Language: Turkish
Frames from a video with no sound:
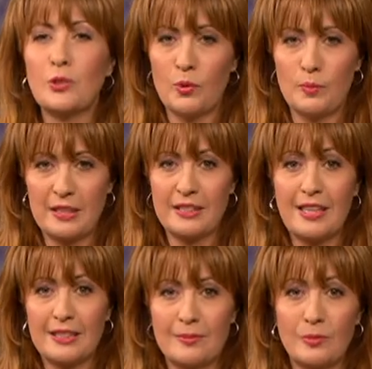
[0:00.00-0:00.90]
olması
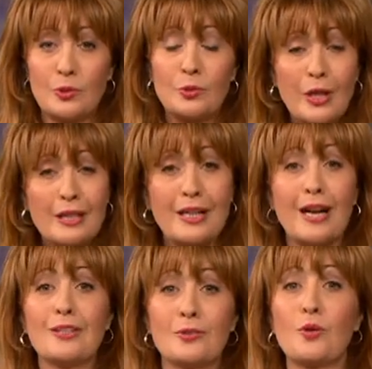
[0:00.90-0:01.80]
lazım. Sürekli
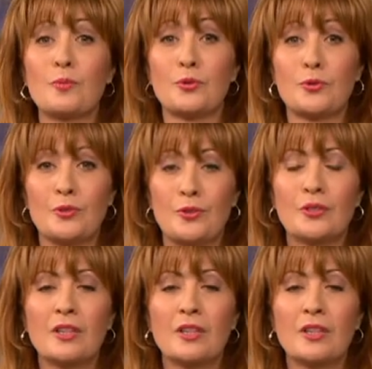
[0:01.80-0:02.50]
tövbe ruhunun.